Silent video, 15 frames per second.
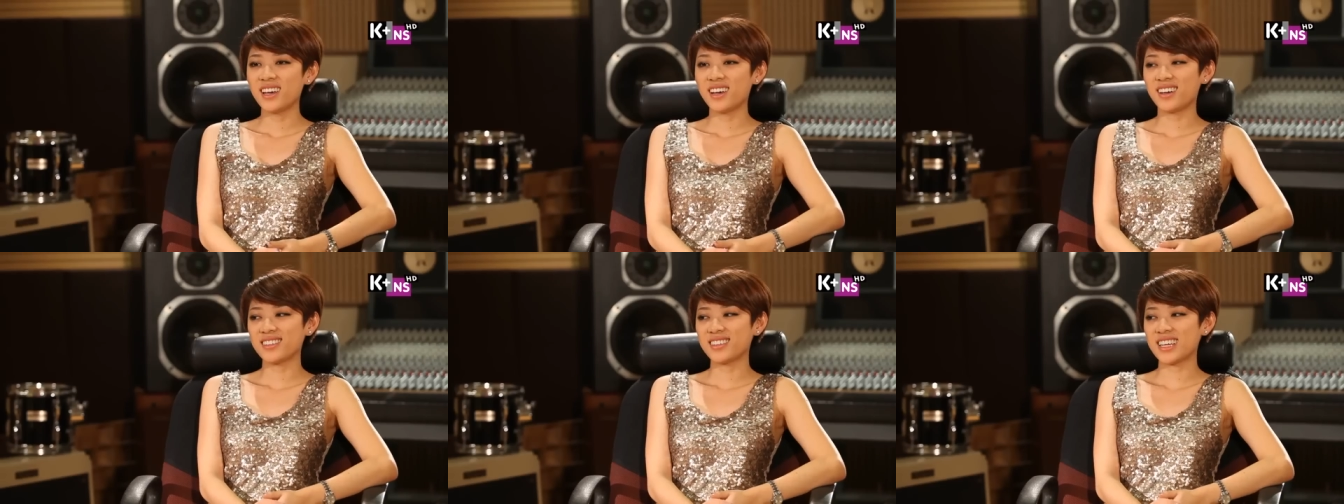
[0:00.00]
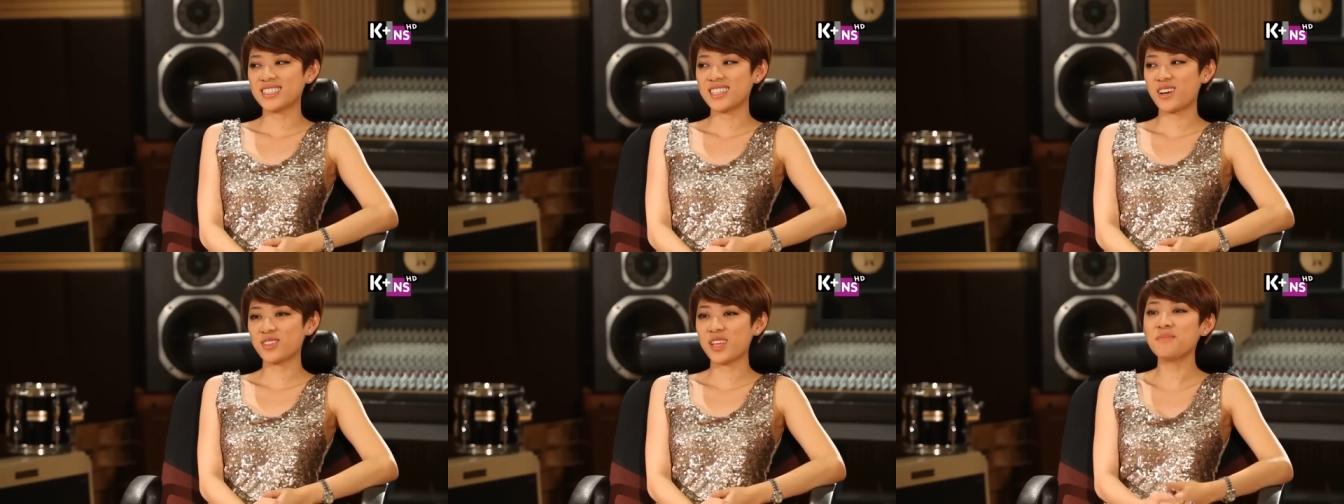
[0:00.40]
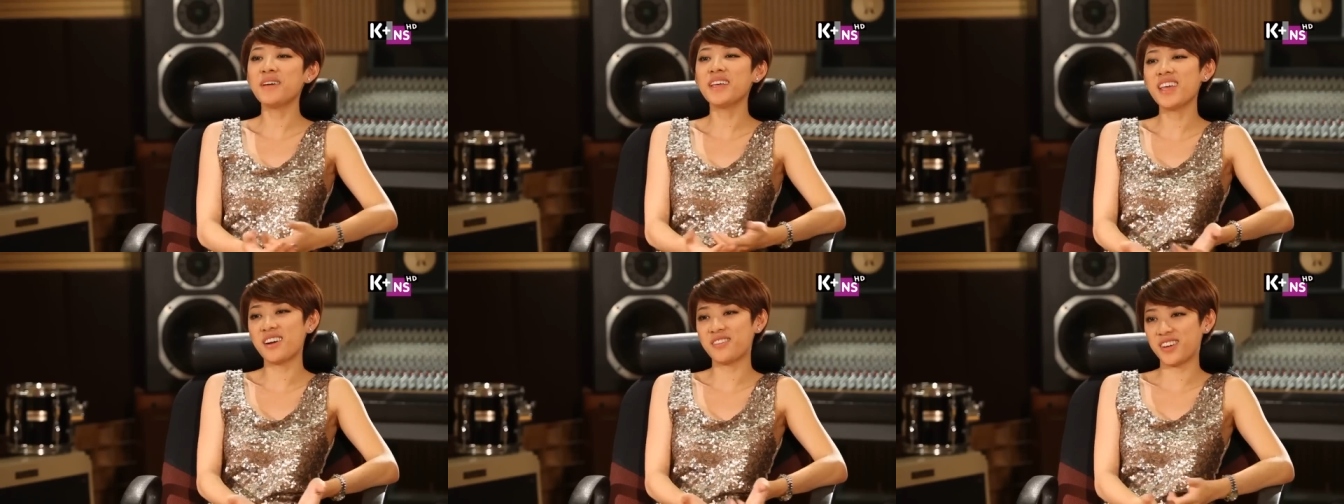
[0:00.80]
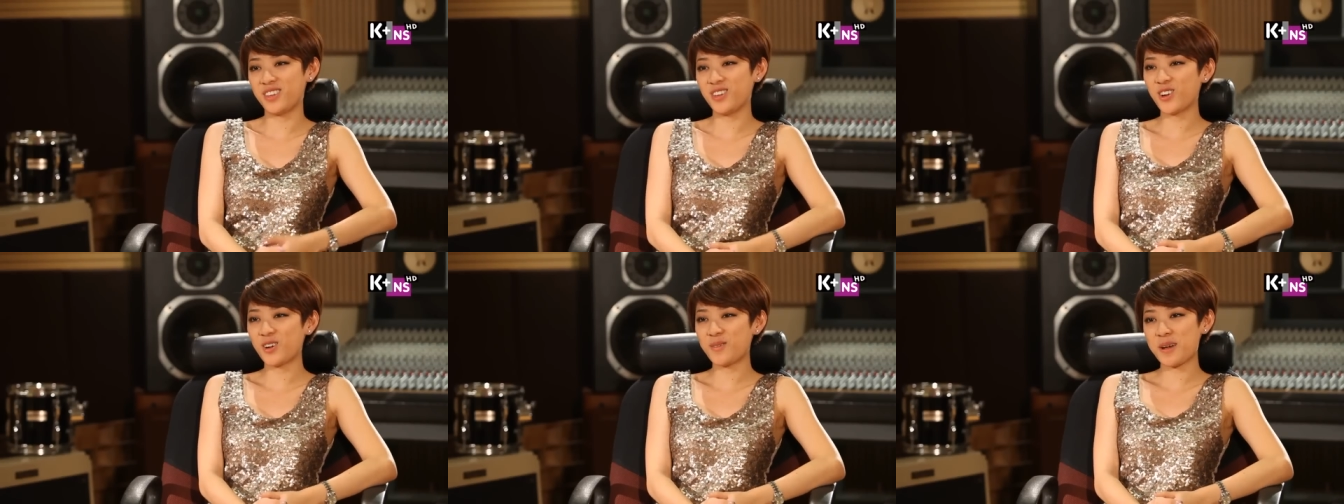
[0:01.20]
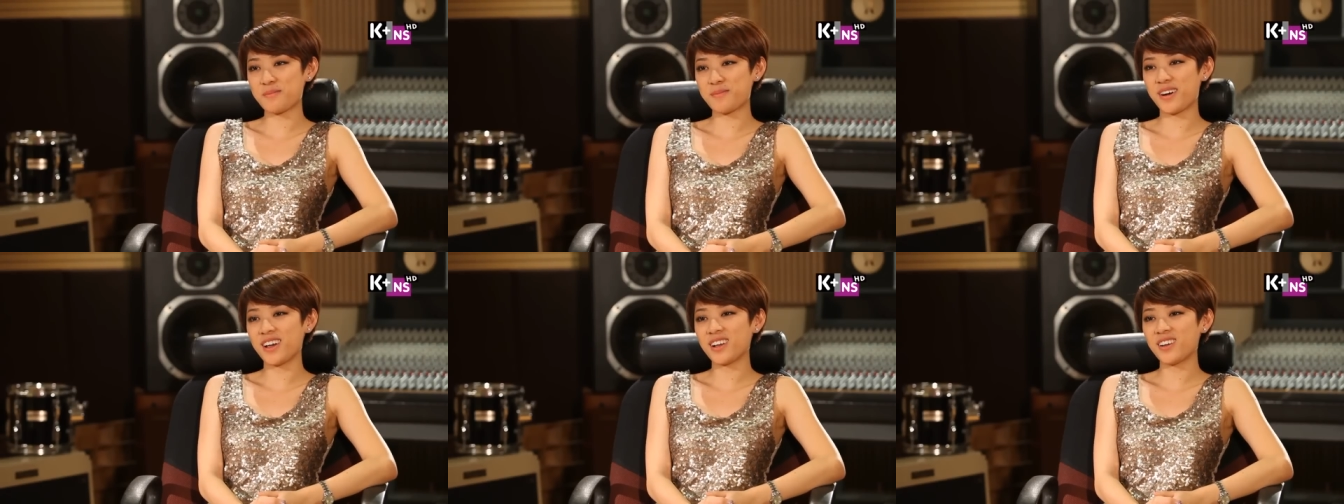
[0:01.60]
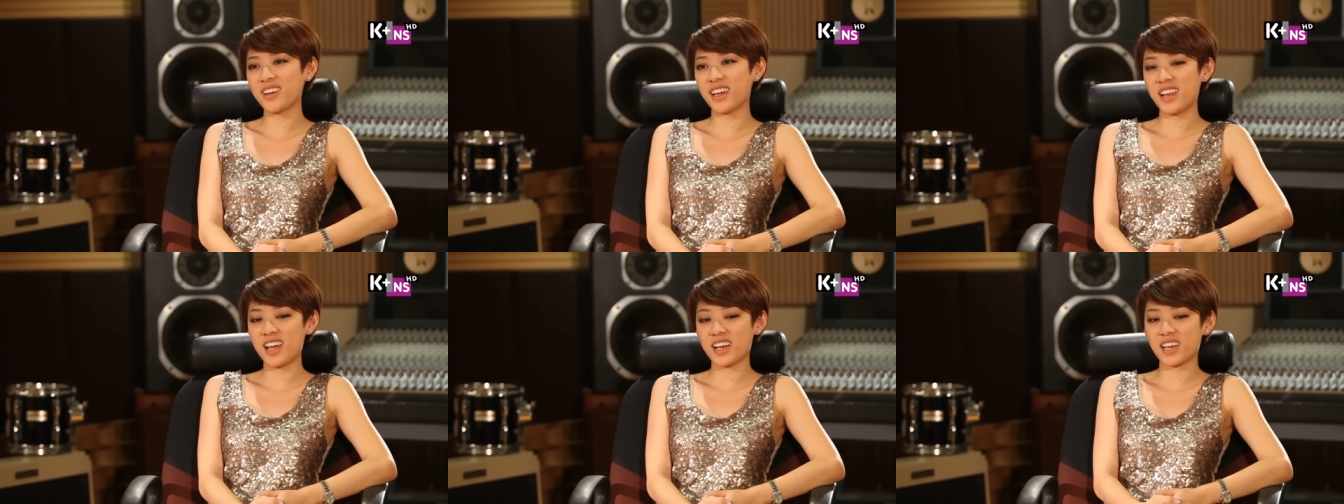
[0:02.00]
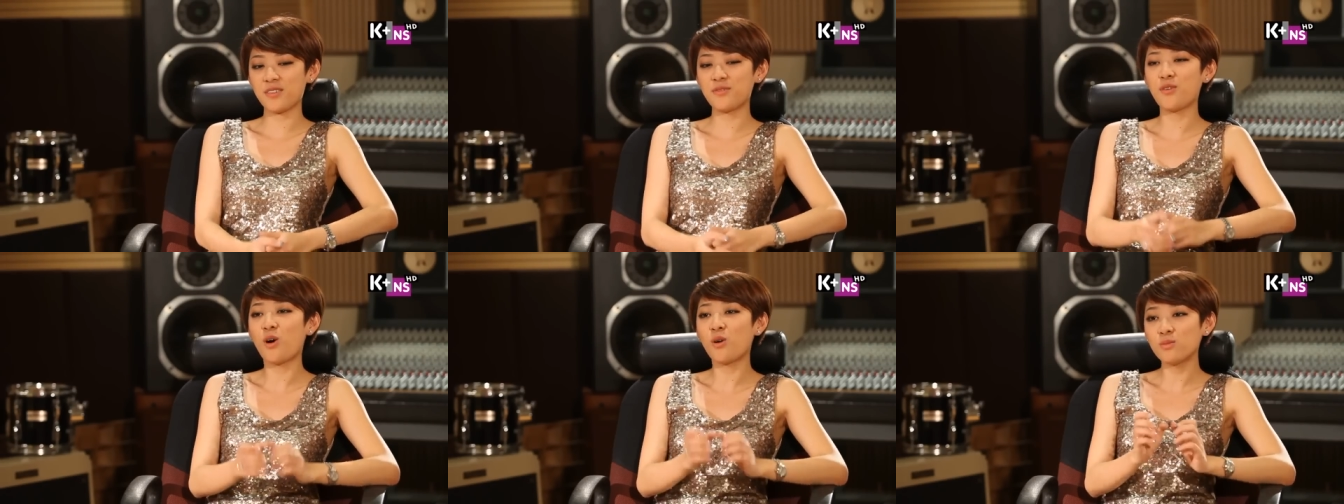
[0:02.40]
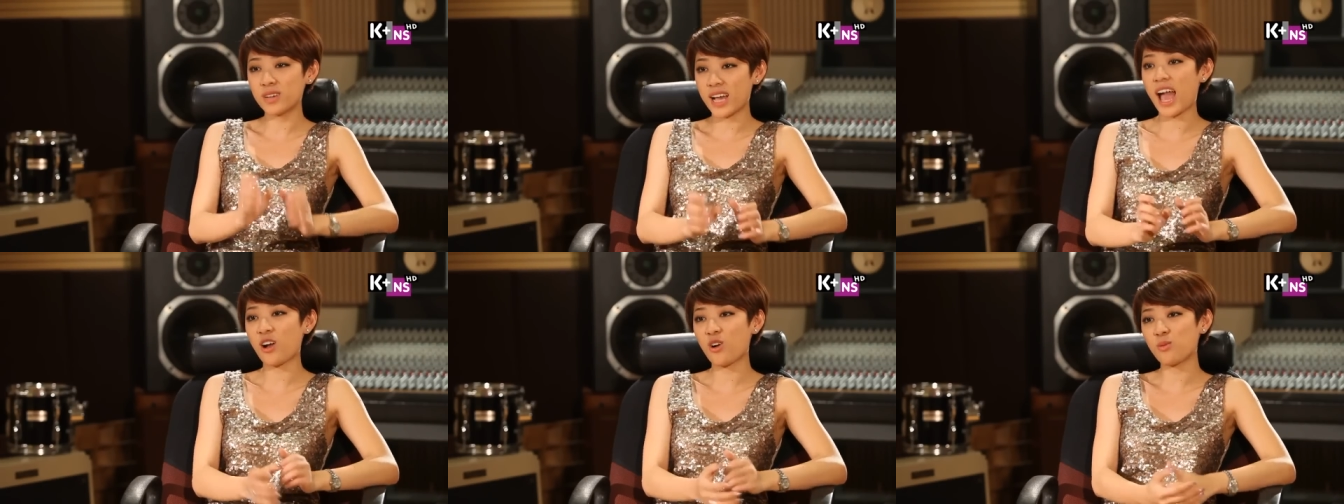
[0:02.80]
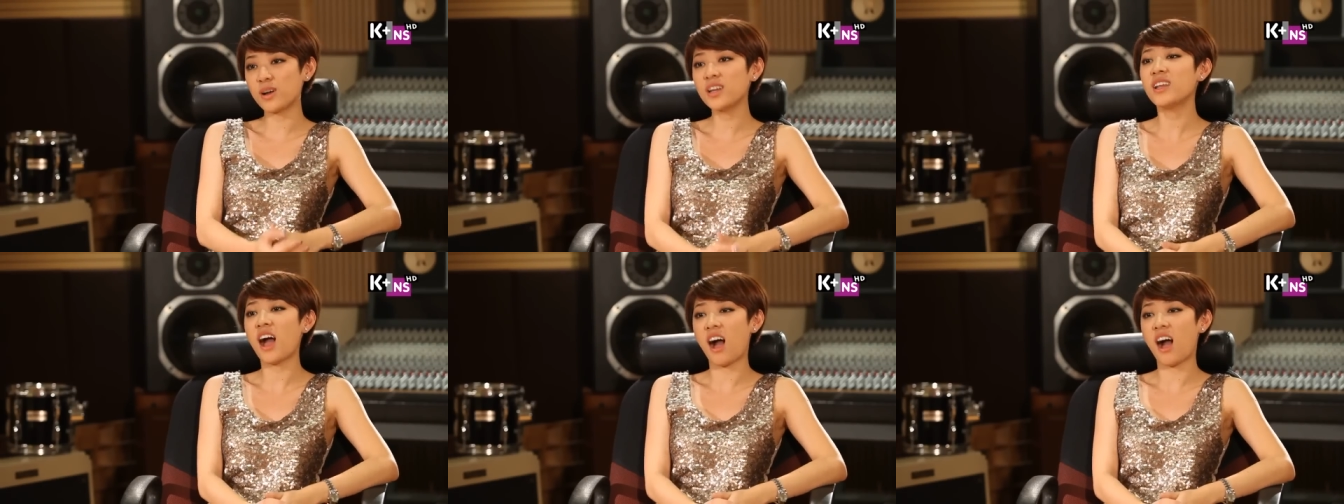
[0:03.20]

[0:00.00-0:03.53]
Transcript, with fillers: à, tại sao đến bây giờ vẫn chưa có bài mới có nghĩa là cái vốn ca khúc ít